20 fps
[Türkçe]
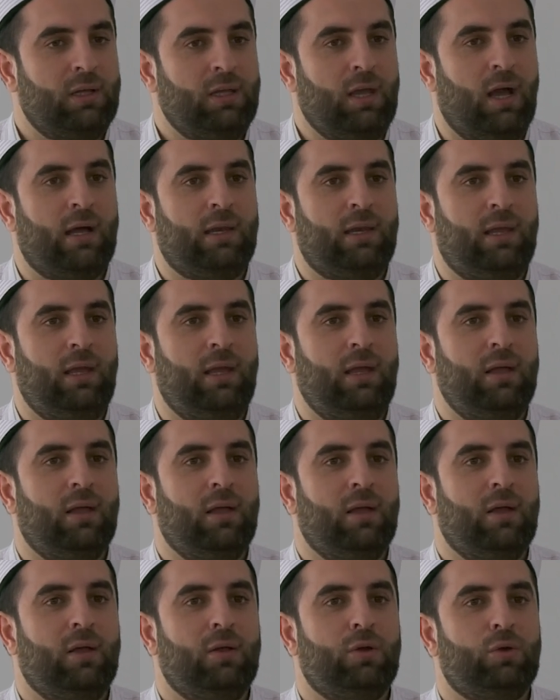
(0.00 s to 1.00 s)
Yani
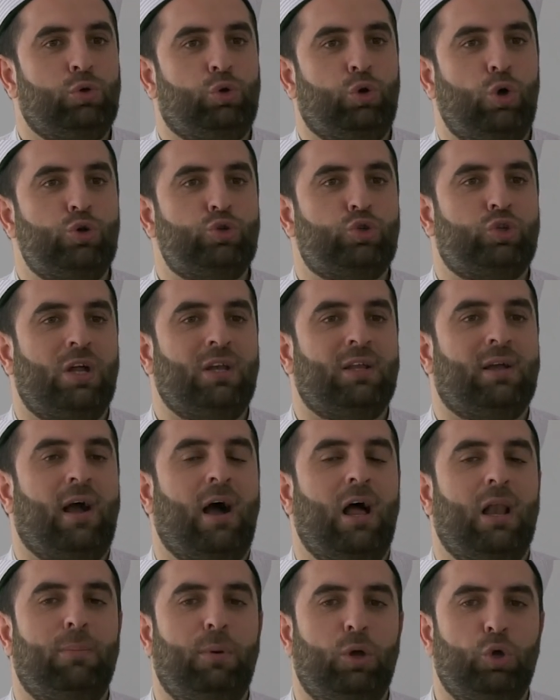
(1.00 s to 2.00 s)
gözden
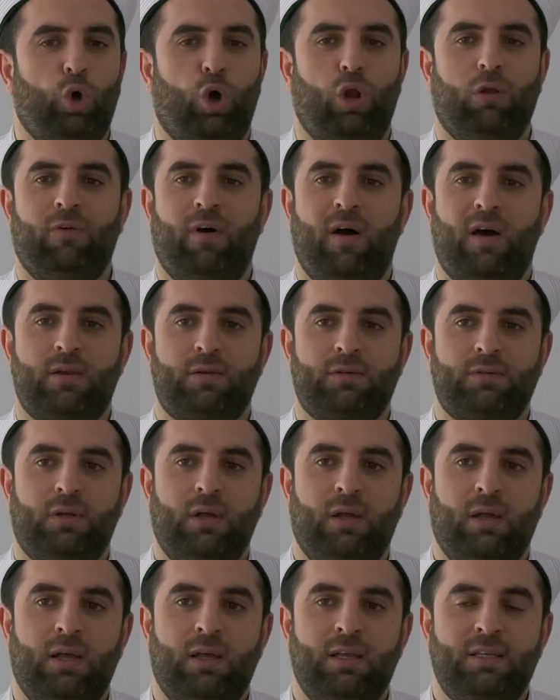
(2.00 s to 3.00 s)
kalbe yol var.
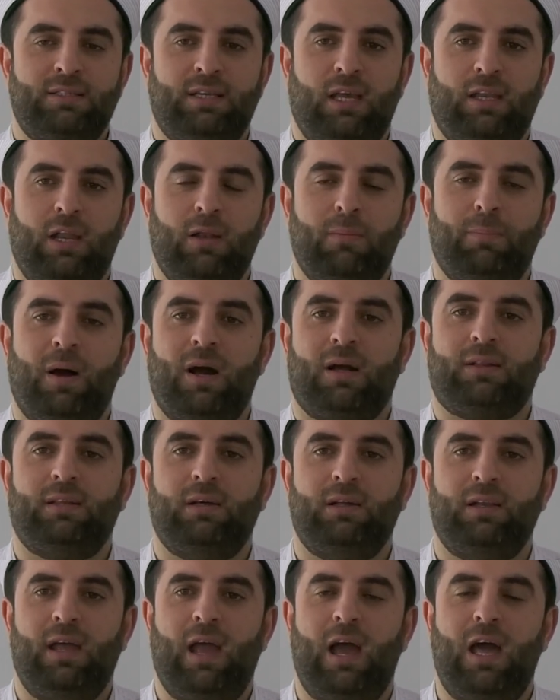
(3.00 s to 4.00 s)
Senin
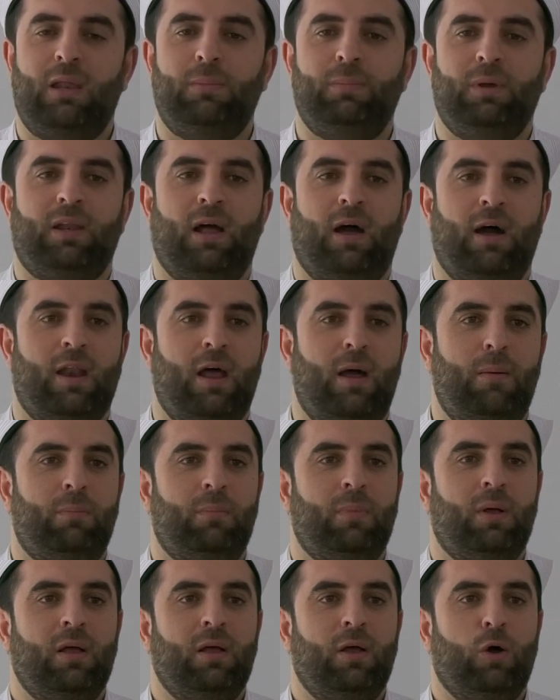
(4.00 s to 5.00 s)
baktığın her bir
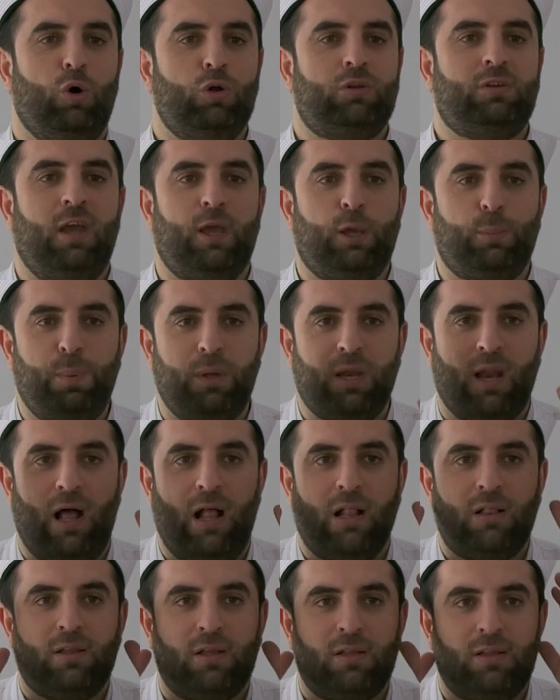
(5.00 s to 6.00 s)
haram o tekbir
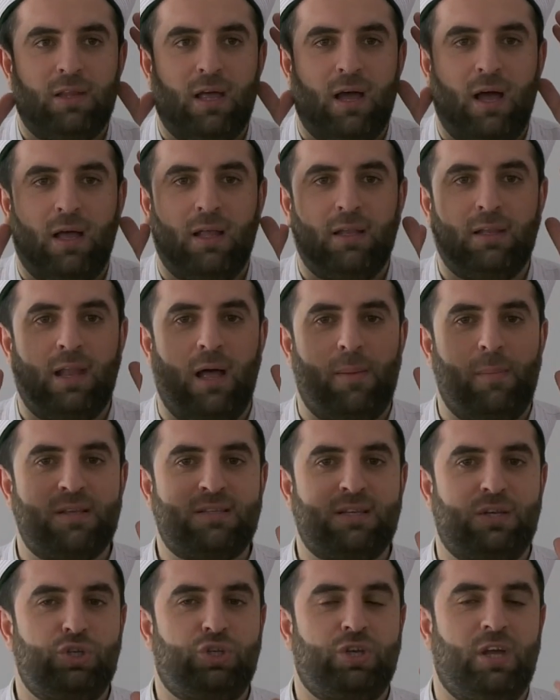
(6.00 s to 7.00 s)
aldığında
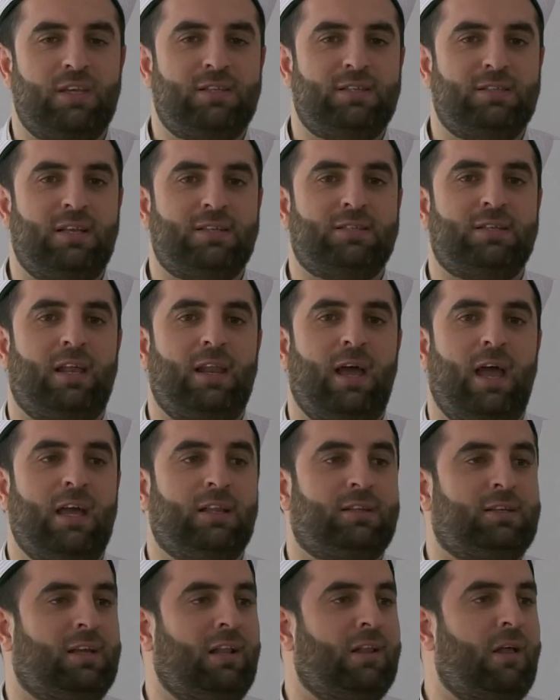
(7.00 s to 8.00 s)
namazın içerisinde sana
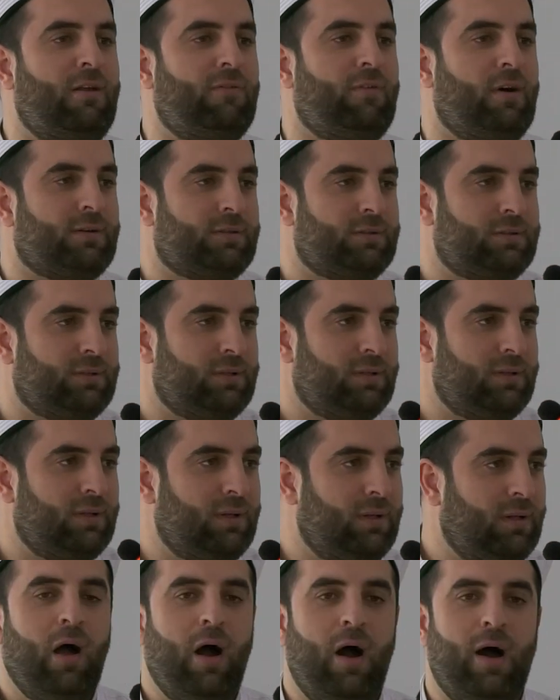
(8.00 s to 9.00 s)
etkileri var.
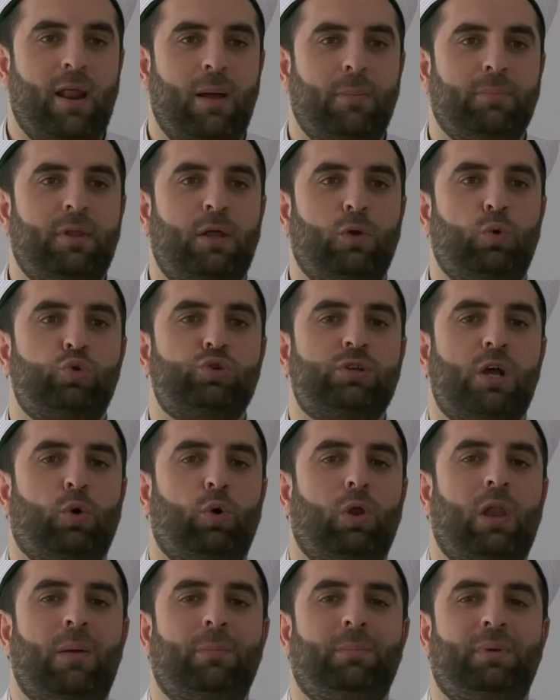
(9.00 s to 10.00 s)
Haramdan uzak
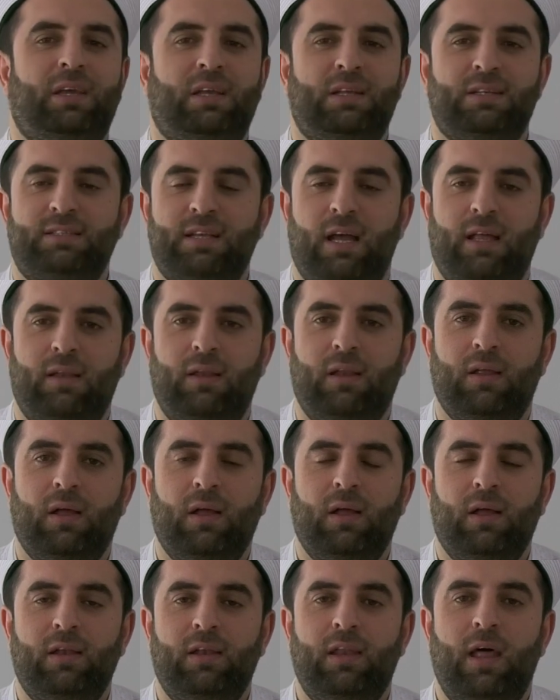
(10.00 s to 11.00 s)
olan bir insan
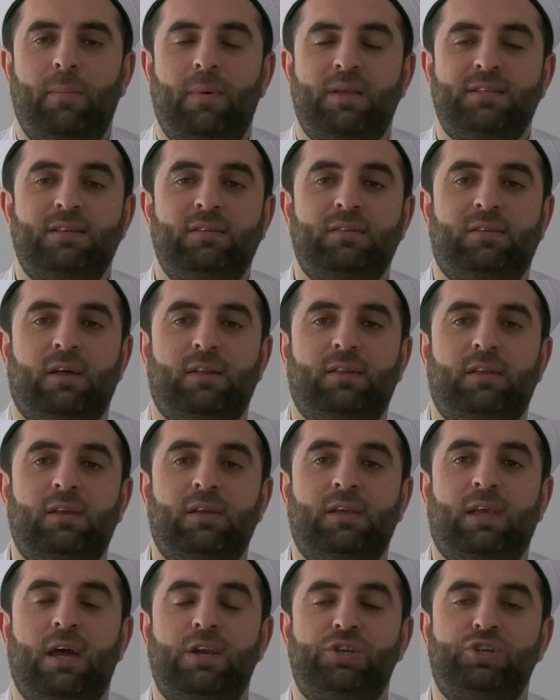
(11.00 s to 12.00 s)
namazın
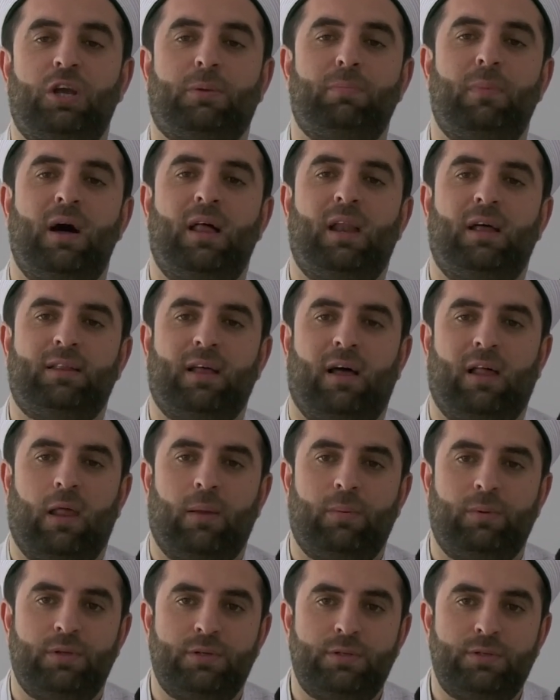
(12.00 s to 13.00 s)
tadını gerçek manada
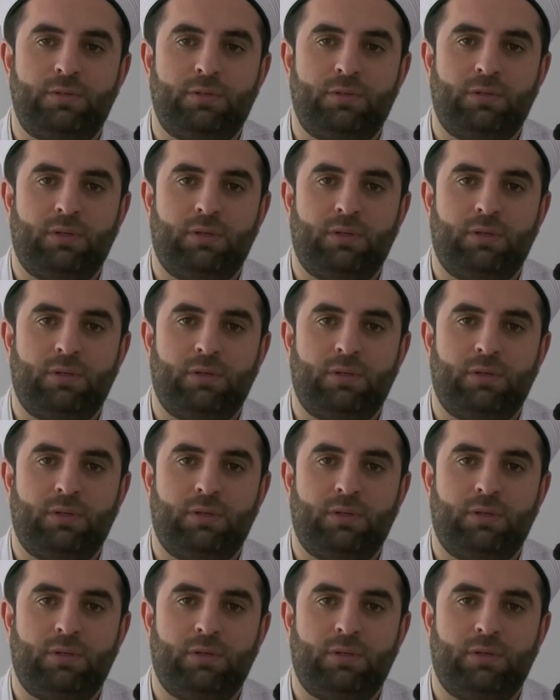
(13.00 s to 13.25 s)
alabilir.